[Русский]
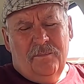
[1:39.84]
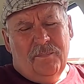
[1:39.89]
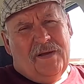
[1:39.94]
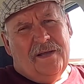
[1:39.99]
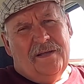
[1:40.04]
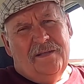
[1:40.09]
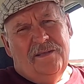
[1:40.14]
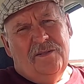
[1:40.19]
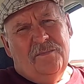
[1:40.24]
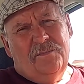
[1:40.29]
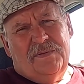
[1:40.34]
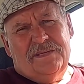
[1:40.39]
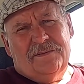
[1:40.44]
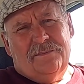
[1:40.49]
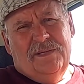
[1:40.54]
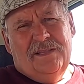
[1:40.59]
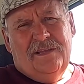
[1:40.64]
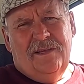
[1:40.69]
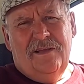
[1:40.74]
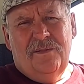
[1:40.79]
Походил,
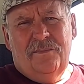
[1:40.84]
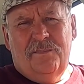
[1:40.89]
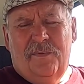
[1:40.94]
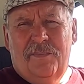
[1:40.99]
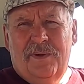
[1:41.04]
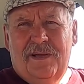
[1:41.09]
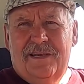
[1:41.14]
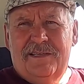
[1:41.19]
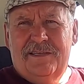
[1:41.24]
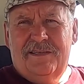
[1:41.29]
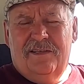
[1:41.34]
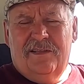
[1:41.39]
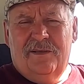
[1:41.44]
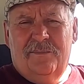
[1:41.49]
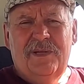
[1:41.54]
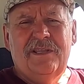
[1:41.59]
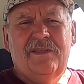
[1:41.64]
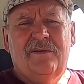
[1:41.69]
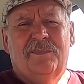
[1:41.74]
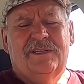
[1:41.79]
посмотрел по
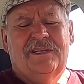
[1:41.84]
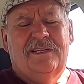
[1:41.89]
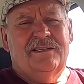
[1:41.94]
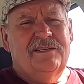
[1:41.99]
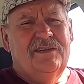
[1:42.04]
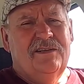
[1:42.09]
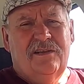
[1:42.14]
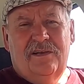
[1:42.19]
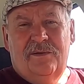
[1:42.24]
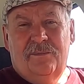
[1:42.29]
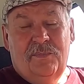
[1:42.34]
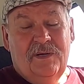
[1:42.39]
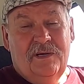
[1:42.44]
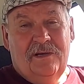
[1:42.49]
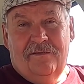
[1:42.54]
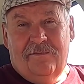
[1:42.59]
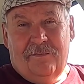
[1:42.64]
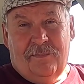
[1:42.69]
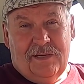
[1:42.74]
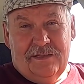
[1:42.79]
магазинам, эти мотоциклы
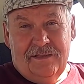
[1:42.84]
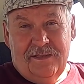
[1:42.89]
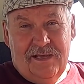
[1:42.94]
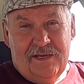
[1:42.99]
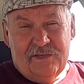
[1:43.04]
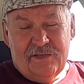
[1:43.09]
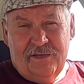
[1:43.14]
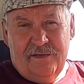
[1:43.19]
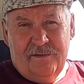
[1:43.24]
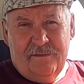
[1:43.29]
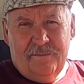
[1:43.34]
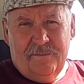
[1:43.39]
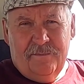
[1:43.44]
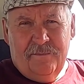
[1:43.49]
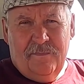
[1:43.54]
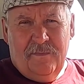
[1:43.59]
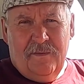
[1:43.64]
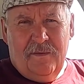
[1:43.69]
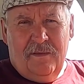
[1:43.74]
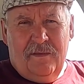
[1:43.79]
были в продаже.
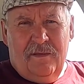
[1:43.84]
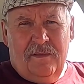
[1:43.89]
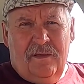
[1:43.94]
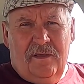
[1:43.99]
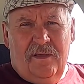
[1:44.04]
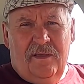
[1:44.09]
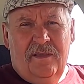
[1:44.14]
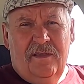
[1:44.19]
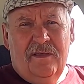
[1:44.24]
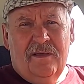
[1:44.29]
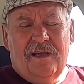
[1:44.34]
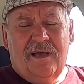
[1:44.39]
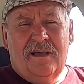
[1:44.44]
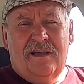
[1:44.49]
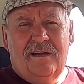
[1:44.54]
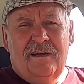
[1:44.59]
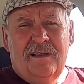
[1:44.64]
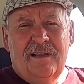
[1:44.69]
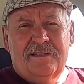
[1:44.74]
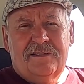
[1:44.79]
И
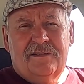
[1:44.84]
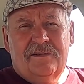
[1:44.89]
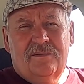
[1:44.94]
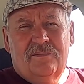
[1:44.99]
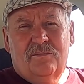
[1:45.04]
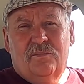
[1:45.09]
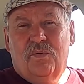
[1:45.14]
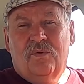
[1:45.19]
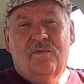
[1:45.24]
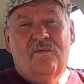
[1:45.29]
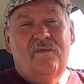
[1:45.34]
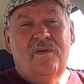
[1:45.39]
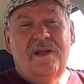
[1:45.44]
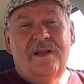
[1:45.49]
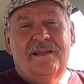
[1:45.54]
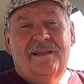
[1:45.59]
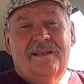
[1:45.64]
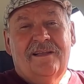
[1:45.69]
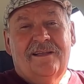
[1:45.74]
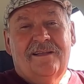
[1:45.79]
как раз
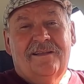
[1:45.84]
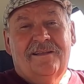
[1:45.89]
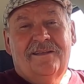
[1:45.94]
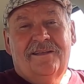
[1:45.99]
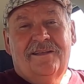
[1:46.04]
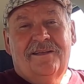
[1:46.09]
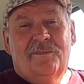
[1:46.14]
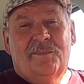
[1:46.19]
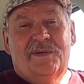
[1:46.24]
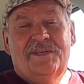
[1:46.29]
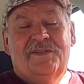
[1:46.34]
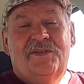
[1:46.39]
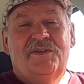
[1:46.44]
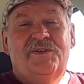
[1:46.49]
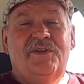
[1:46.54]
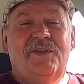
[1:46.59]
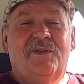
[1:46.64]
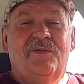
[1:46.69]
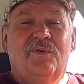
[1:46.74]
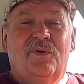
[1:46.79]
буквально по
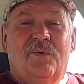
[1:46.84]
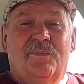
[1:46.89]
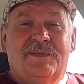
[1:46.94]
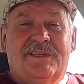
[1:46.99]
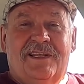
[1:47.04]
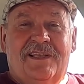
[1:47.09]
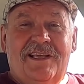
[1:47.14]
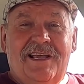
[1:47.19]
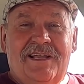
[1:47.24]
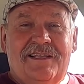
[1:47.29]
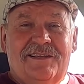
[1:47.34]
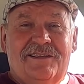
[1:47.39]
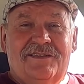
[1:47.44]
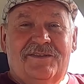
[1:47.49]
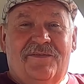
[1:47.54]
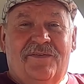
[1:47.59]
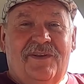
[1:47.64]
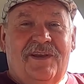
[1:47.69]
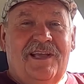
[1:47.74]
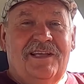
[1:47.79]
стечению
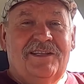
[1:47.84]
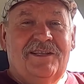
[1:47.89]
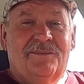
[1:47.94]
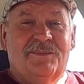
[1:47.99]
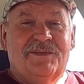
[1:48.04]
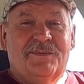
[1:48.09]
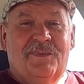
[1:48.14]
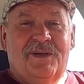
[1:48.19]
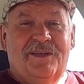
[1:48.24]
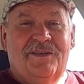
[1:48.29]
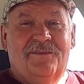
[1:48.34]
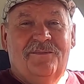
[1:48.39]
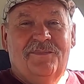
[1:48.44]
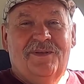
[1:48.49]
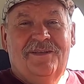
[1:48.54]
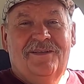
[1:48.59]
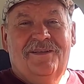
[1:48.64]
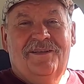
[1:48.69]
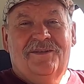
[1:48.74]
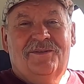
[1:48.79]
обстоятельств рядом с моим
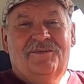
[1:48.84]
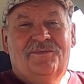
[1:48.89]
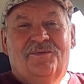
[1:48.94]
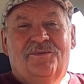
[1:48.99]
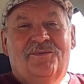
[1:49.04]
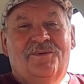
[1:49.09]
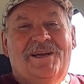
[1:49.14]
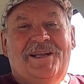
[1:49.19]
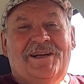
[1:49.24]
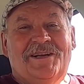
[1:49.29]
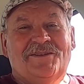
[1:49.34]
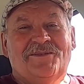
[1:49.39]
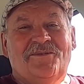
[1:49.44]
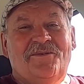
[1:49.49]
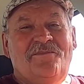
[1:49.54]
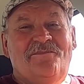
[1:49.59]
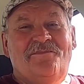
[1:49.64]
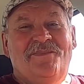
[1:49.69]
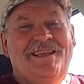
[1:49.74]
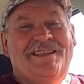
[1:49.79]
ну,
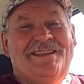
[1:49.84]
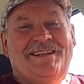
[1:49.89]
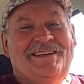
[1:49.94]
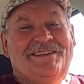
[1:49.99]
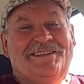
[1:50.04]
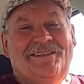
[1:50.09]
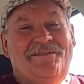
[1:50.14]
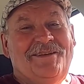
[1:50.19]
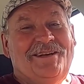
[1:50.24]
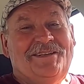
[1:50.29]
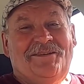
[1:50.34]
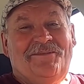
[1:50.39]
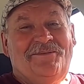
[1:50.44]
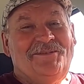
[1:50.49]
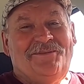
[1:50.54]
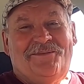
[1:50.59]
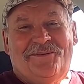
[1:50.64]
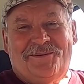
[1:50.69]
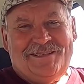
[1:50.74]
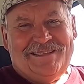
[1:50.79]
гаражом, метрах, наверное, в
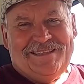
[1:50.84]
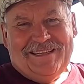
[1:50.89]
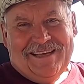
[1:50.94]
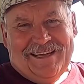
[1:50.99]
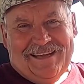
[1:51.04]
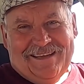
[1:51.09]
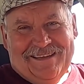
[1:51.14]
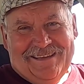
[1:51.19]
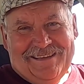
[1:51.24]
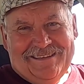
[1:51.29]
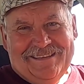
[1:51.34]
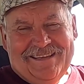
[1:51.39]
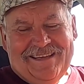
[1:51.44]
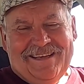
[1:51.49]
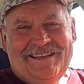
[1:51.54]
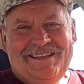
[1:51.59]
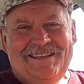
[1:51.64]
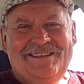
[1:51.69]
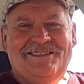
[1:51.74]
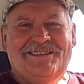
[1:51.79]
200,
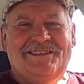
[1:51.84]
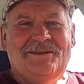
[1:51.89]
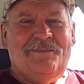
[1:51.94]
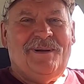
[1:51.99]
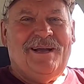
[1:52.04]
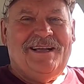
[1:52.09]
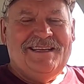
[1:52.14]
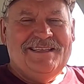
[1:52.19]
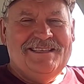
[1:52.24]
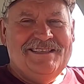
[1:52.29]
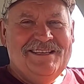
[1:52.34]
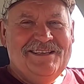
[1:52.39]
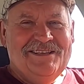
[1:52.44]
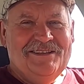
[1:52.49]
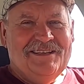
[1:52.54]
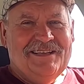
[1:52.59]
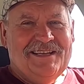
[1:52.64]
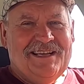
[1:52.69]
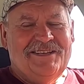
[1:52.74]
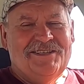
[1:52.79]
находился
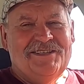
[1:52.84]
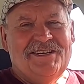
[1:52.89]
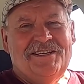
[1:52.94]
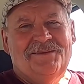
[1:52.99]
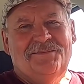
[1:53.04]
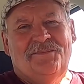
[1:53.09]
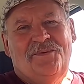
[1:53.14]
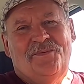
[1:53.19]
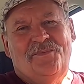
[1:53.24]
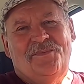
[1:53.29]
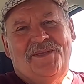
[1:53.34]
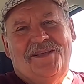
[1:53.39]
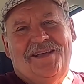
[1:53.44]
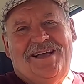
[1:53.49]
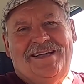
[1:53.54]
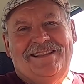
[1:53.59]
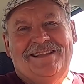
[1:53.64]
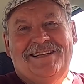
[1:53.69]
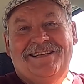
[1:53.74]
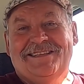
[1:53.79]
магазин, как сейчас помню,
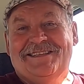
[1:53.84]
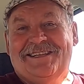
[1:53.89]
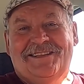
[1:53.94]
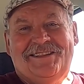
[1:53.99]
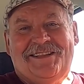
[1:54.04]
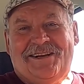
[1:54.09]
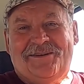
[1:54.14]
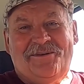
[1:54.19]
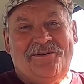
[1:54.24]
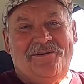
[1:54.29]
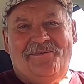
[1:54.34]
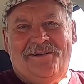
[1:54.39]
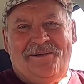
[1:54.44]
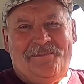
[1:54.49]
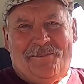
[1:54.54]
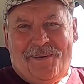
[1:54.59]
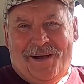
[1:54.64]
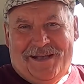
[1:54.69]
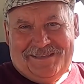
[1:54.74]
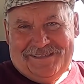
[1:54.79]
от лестоторговой
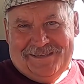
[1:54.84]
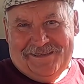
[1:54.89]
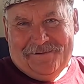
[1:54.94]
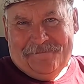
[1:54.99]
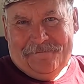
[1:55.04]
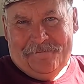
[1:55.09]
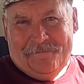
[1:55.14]
базы